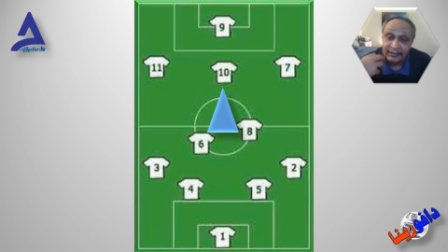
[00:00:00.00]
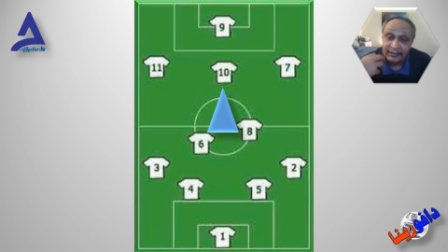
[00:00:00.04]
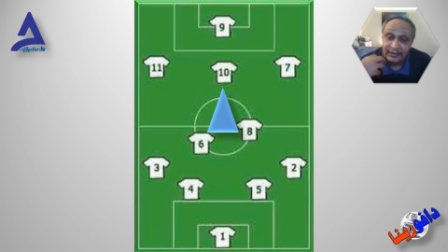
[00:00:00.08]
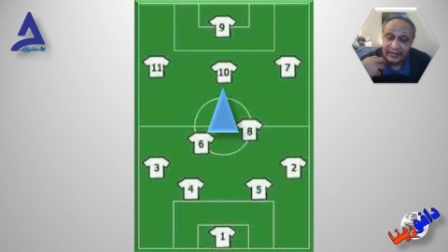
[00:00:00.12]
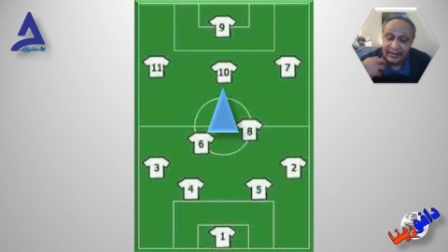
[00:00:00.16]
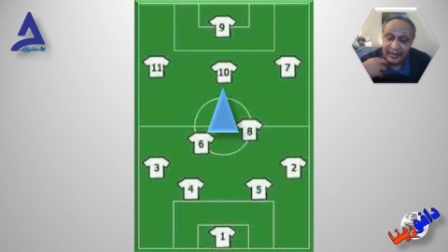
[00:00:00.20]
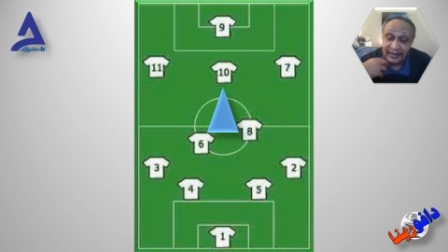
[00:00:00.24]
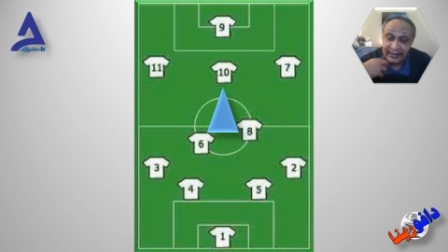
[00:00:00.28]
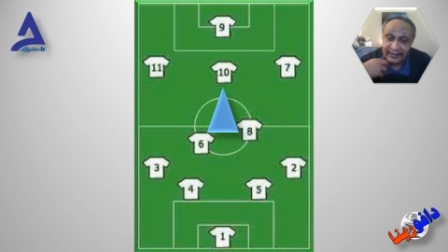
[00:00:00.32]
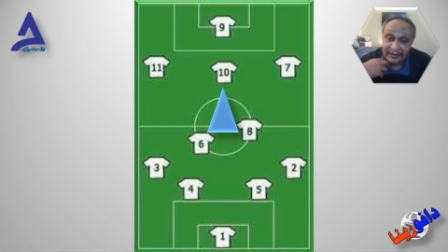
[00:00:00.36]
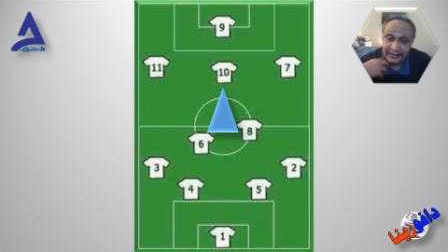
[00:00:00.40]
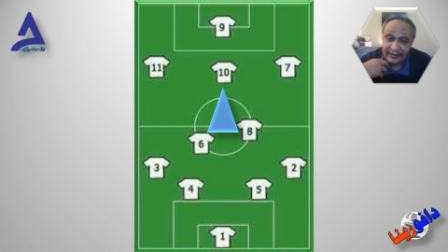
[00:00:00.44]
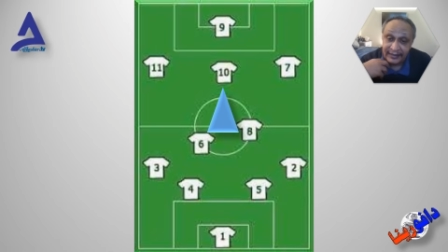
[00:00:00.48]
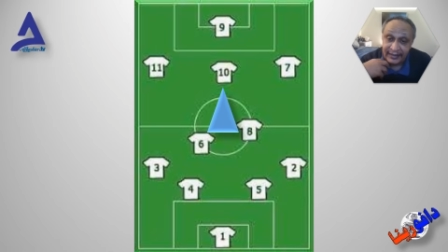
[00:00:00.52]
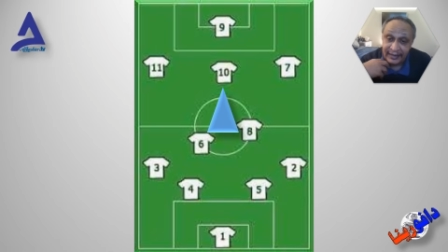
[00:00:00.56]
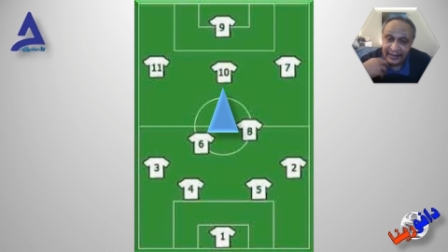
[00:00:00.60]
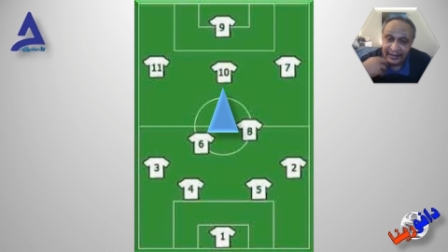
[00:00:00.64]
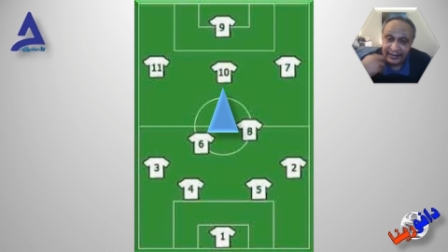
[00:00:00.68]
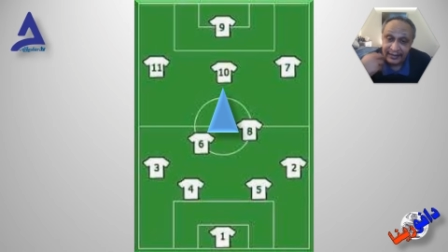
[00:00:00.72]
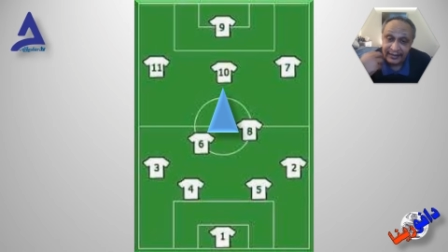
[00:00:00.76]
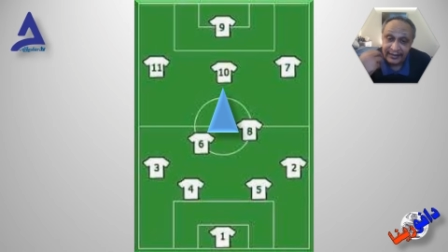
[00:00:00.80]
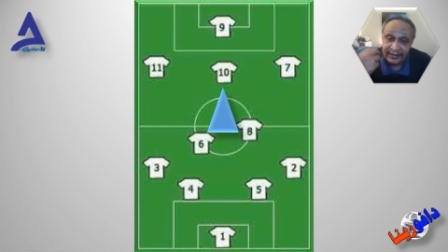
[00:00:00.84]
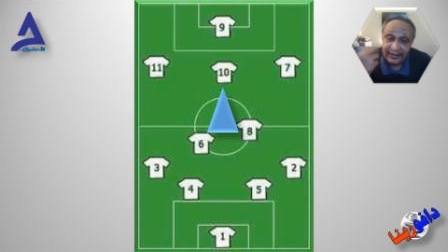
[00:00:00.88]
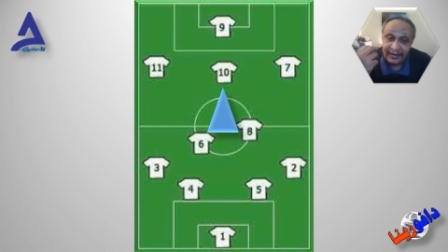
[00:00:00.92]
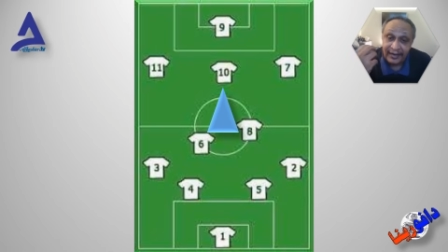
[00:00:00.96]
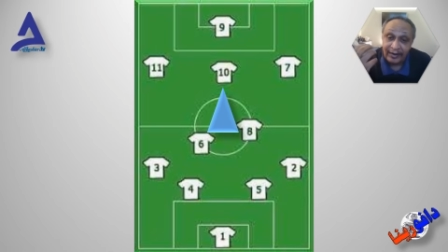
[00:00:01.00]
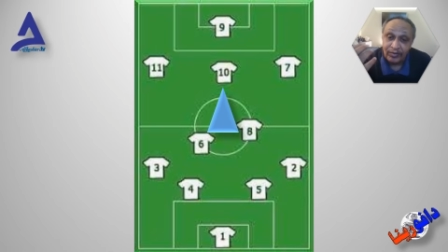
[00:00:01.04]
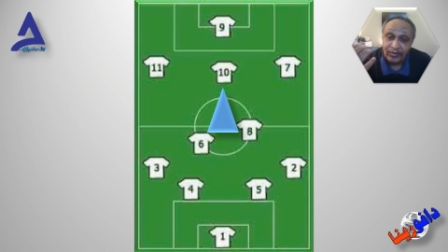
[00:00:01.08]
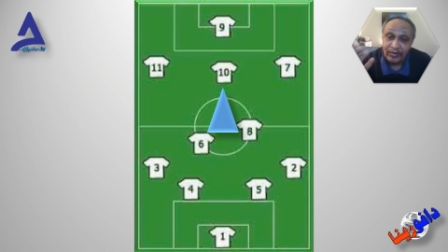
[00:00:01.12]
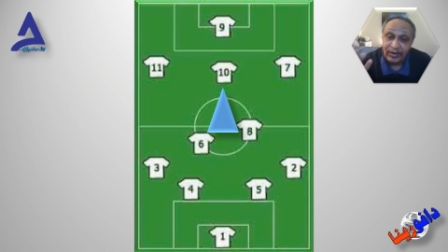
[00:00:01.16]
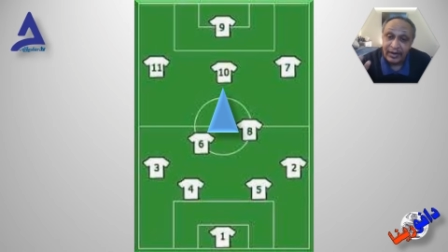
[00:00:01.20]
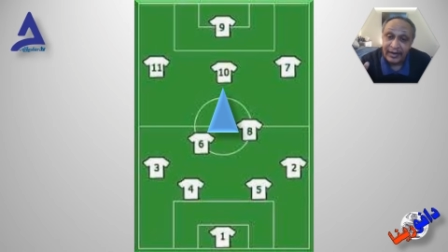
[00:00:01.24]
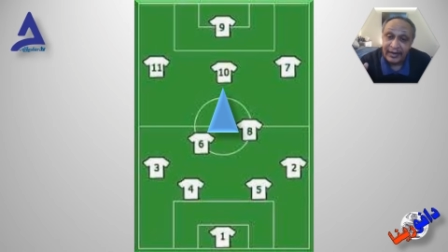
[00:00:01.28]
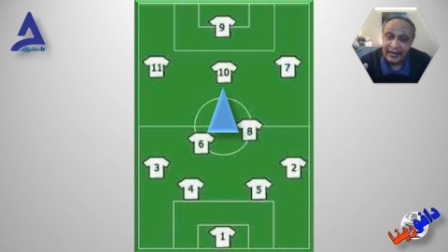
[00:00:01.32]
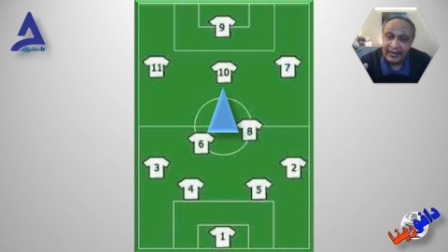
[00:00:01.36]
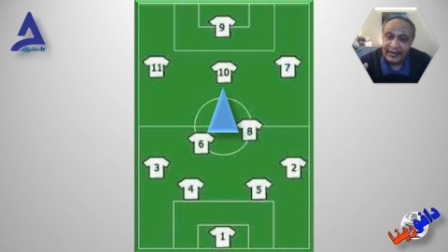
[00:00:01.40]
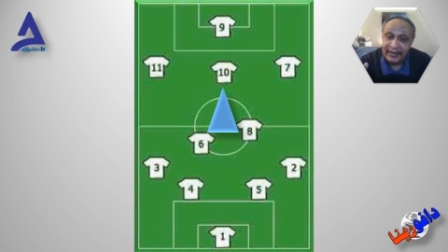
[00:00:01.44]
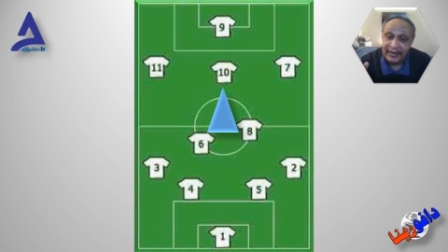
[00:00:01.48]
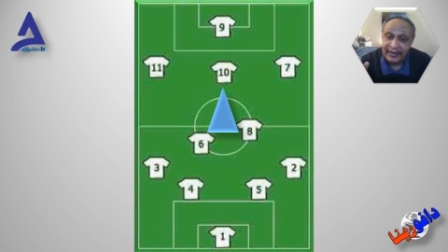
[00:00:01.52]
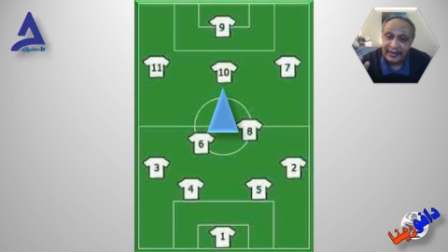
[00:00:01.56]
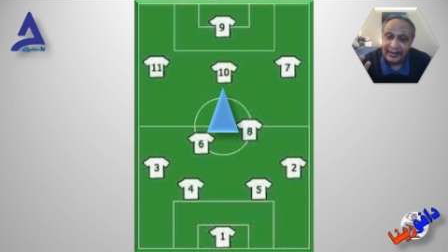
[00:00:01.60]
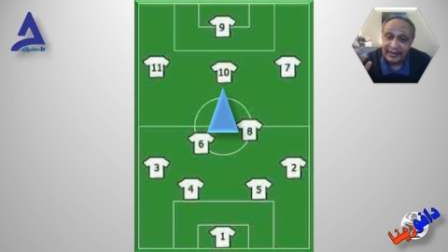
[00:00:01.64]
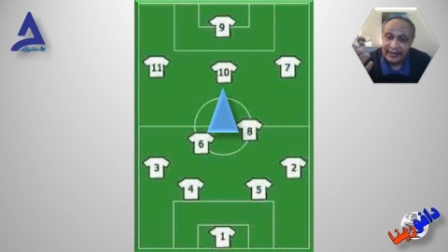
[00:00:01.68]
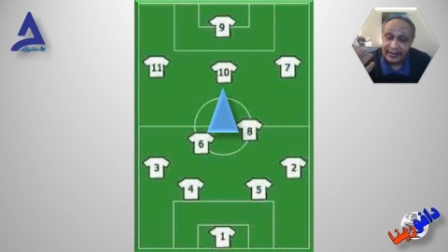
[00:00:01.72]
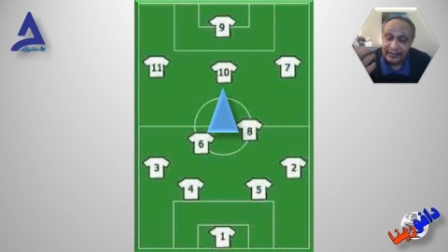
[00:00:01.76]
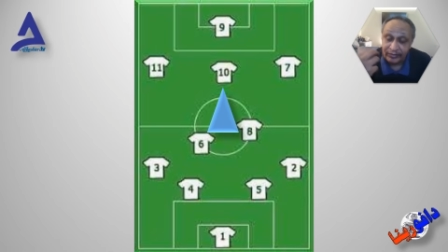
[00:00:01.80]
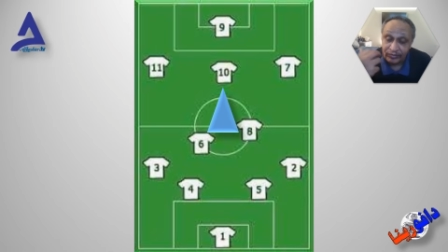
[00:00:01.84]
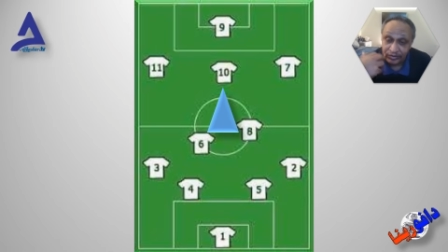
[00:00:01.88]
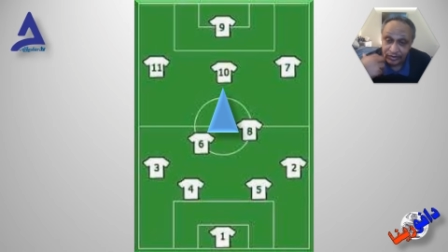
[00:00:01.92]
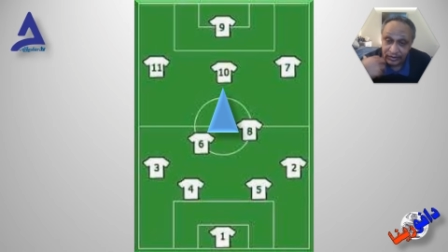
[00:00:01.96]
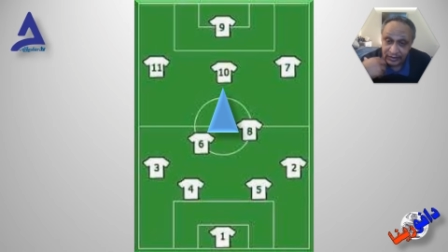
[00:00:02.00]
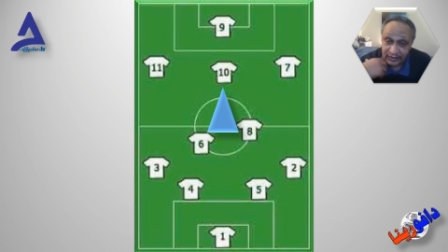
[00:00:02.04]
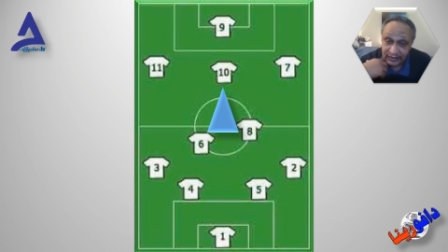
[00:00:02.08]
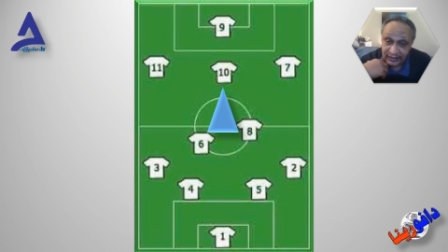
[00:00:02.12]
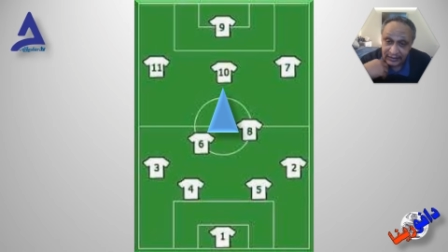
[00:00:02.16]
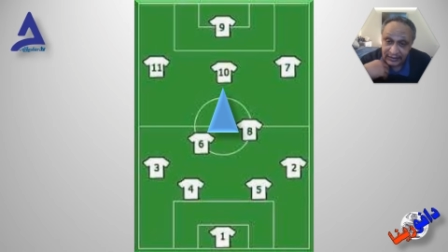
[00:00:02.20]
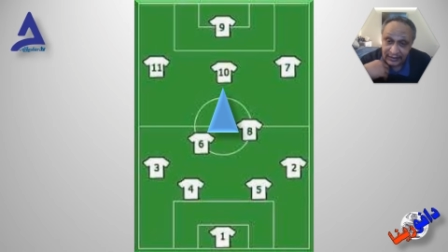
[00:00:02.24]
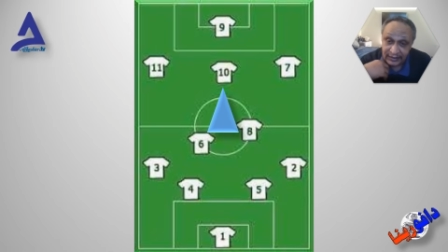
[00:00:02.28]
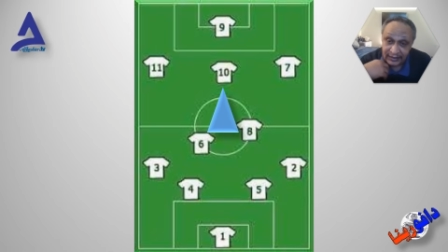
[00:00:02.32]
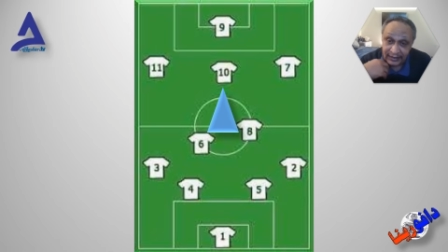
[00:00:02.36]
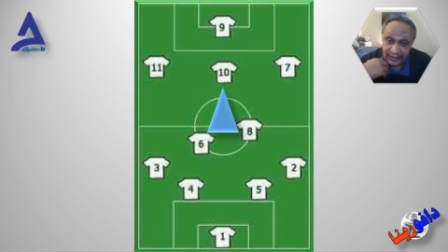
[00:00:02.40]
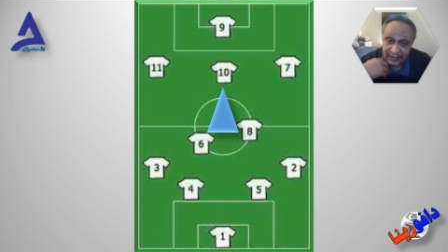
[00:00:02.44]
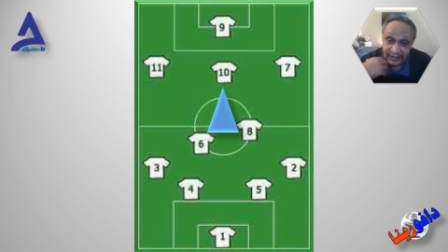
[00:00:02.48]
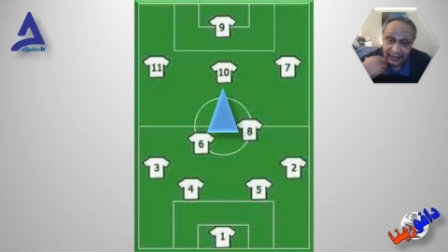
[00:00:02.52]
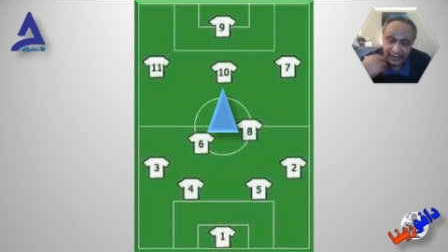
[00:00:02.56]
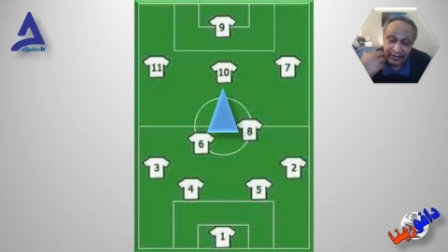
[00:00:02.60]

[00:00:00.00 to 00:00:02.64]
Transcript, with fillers: كإداري أو أنا كمشجع